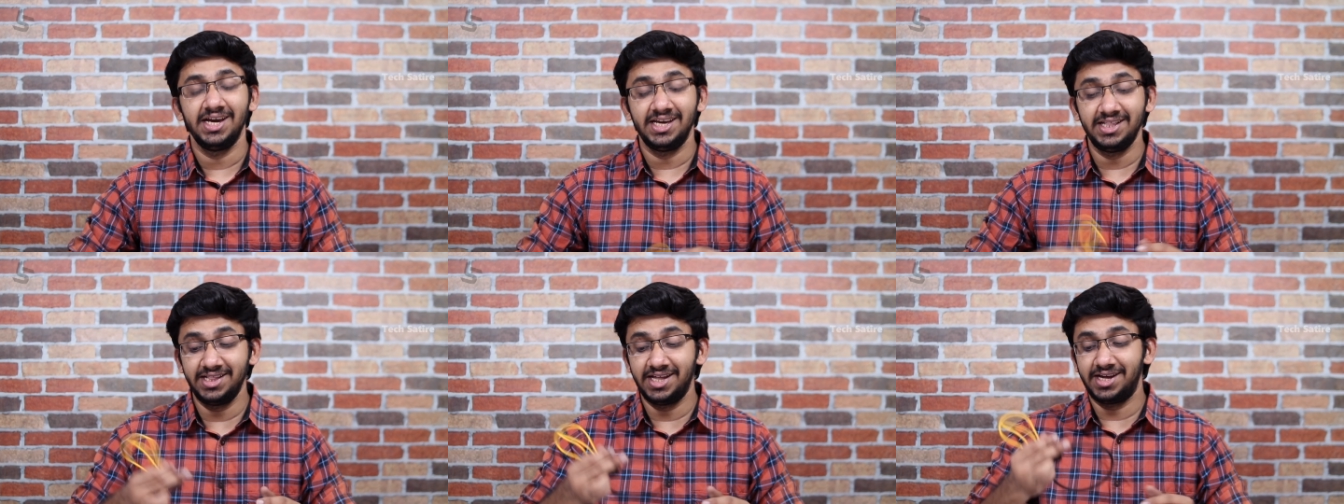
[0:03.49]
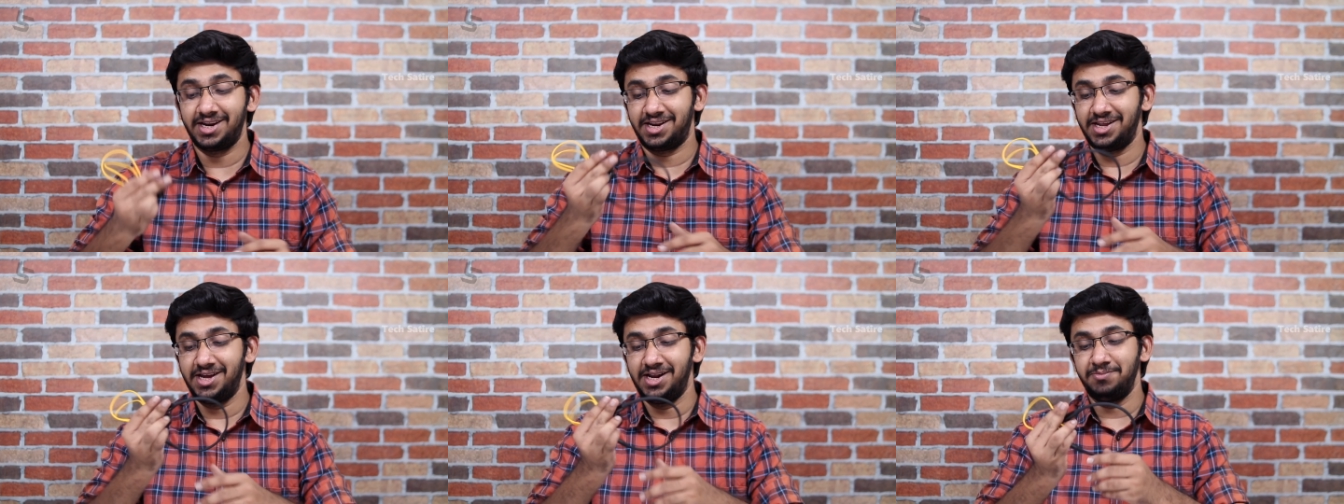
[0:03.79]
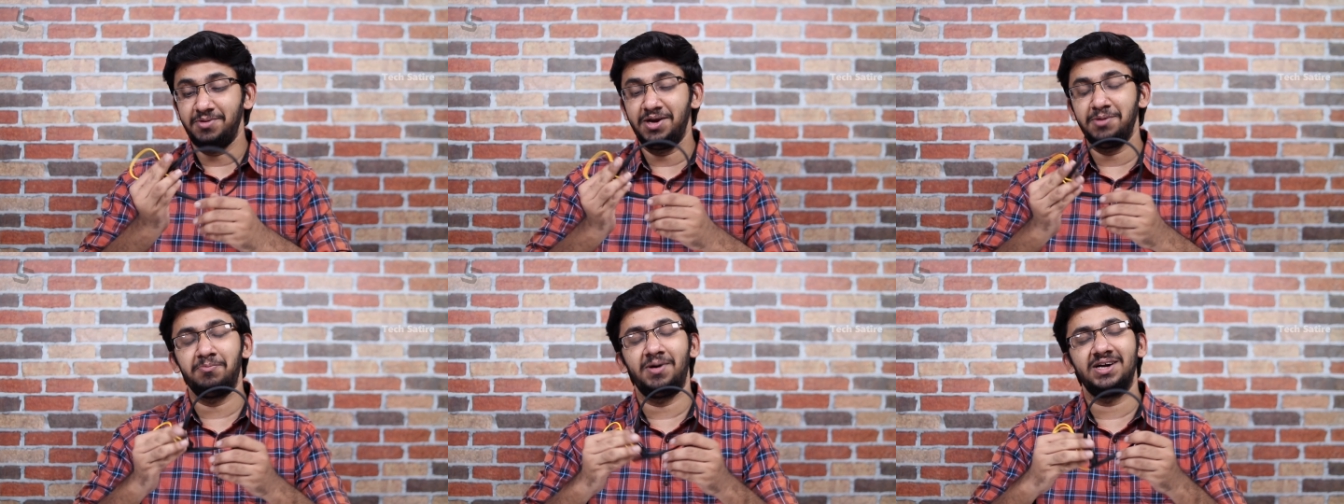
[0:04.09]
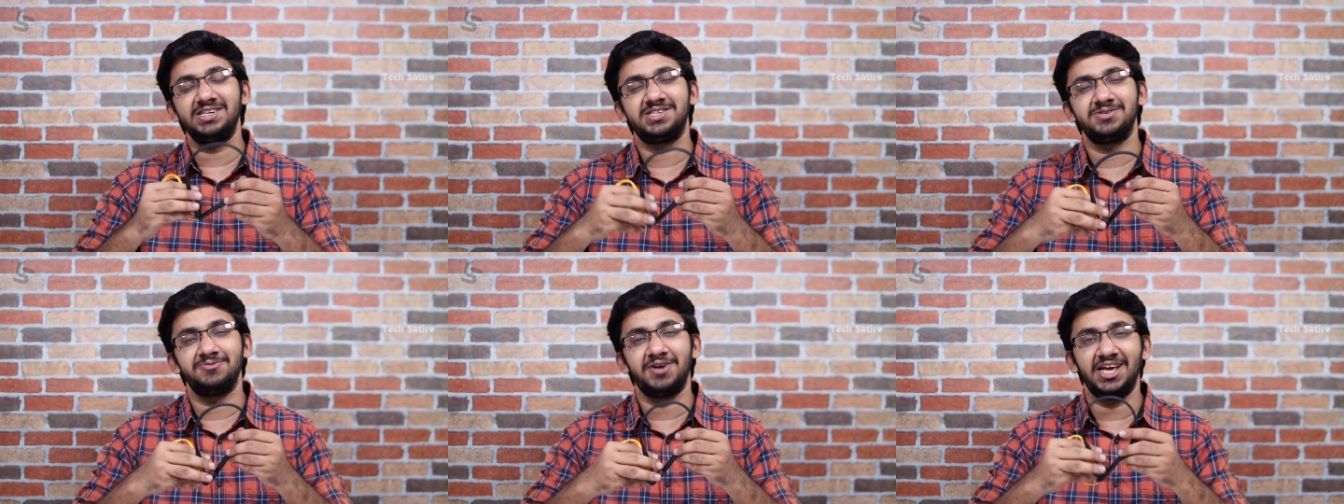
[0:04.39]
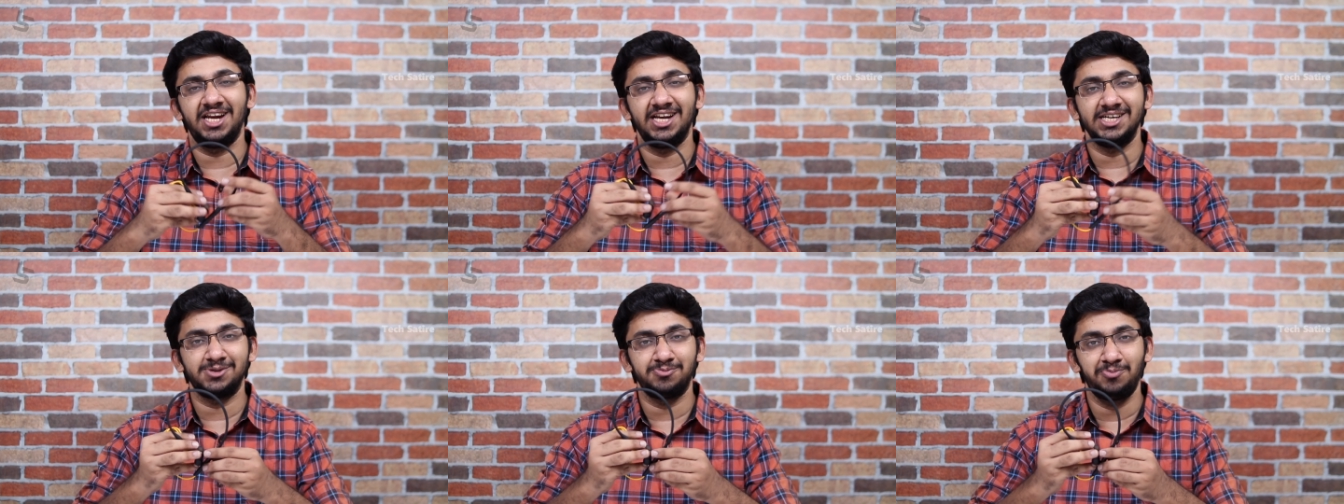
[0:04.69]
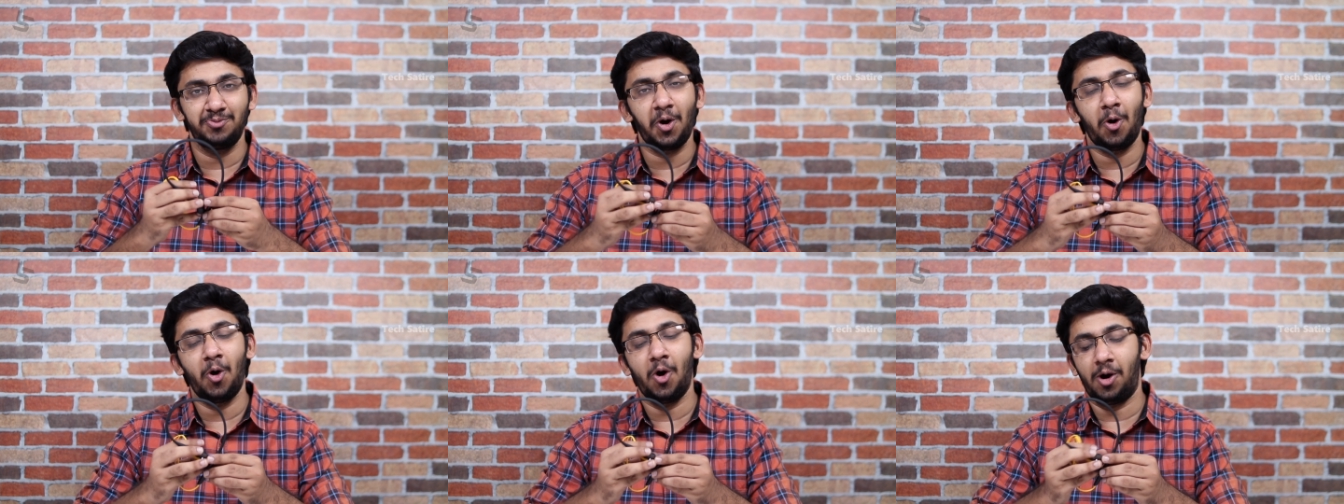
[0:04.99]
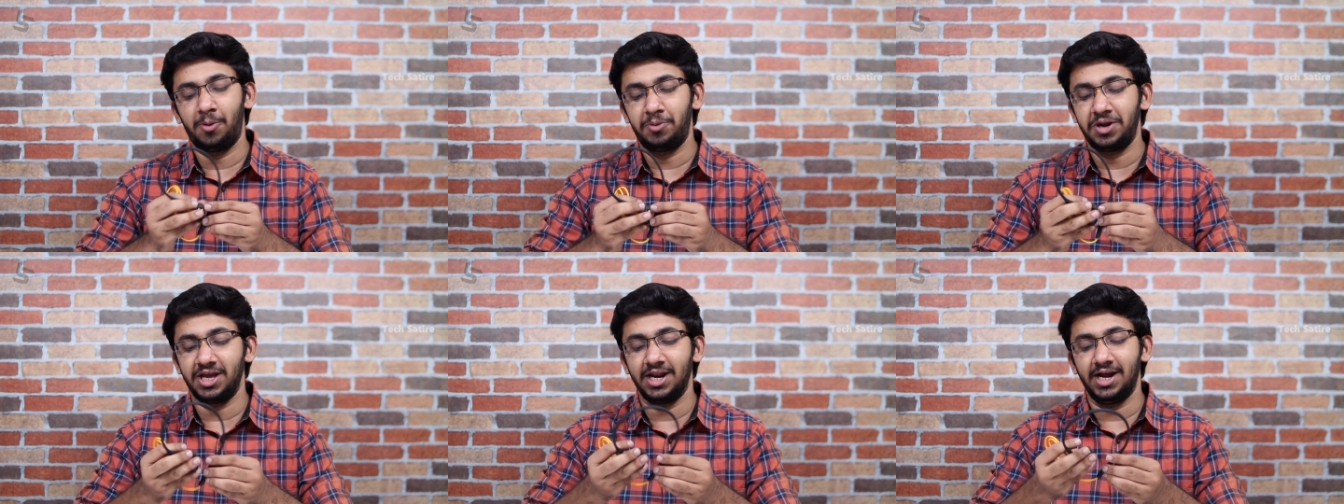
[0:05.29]
இந்த ரியல்மி பட்ஸ் வயர்லெஸ் ப்ரோ
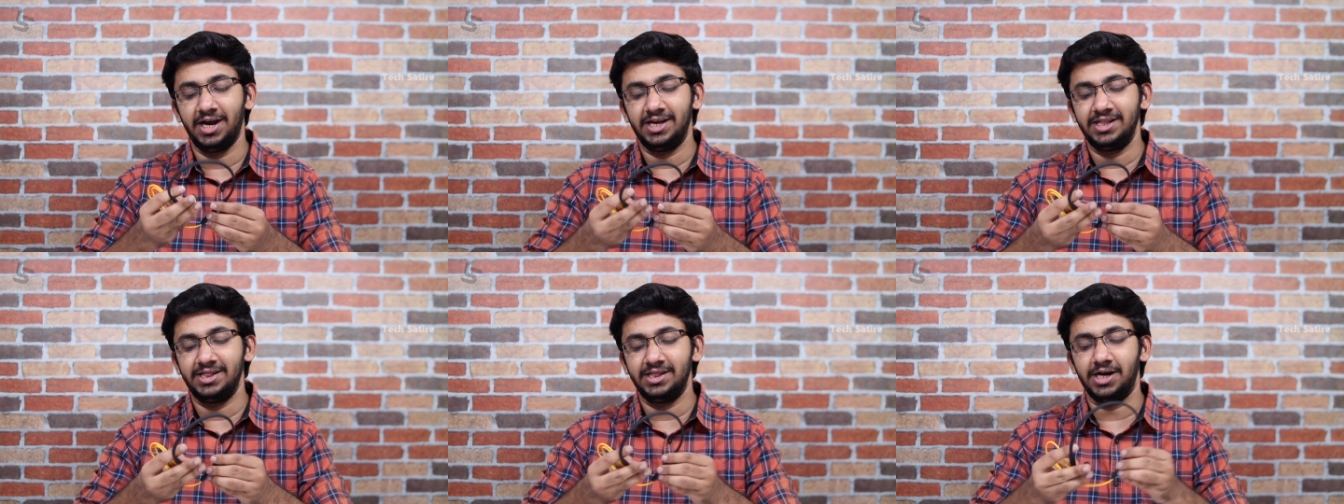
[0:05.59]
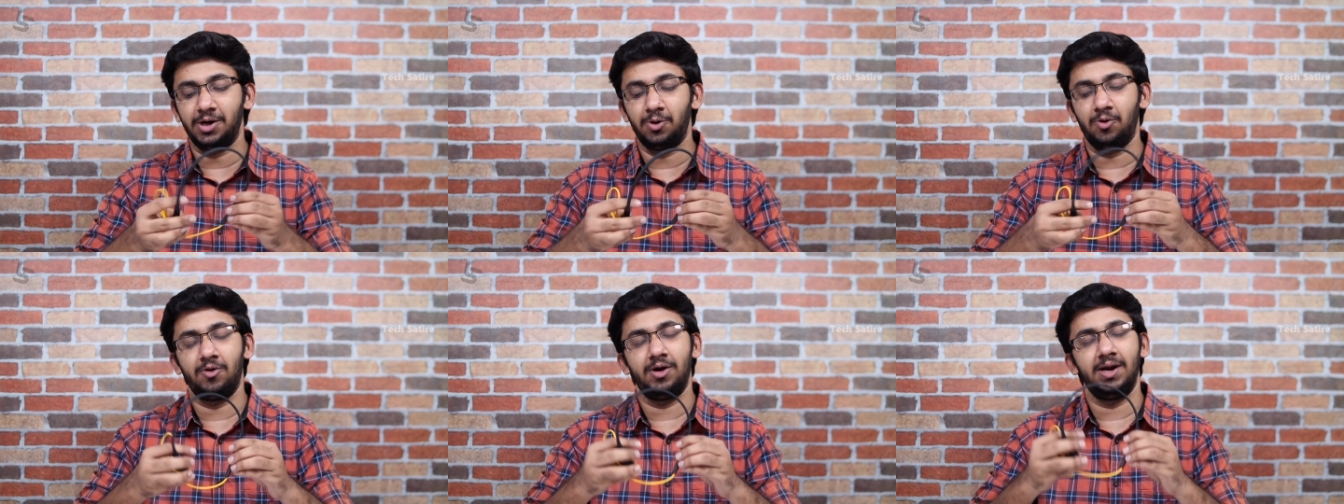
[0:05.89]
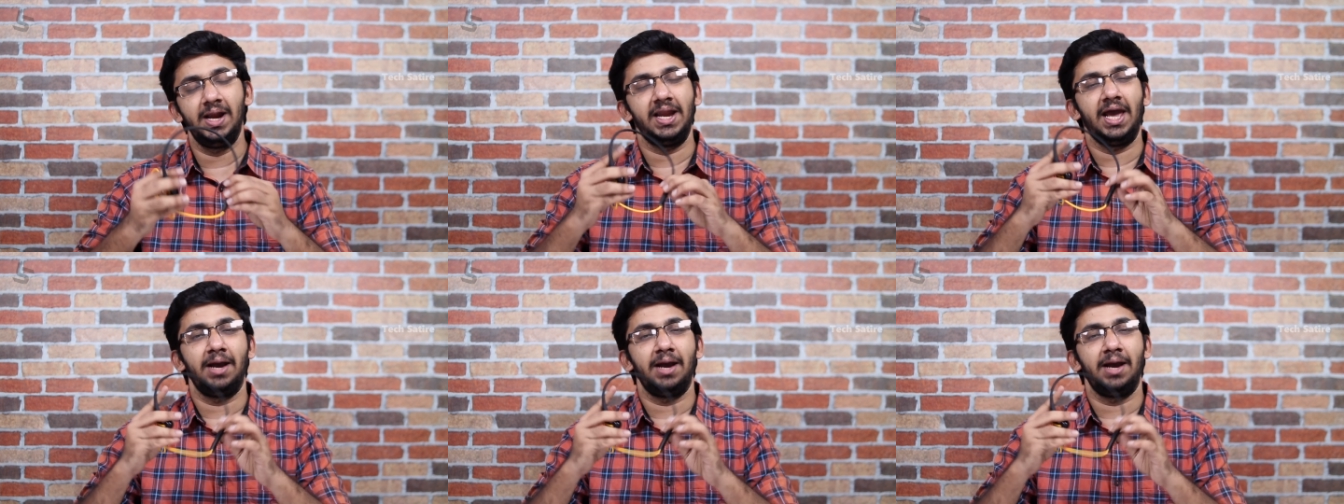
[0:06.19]
அப்படிங்கிற இந்த ஒரு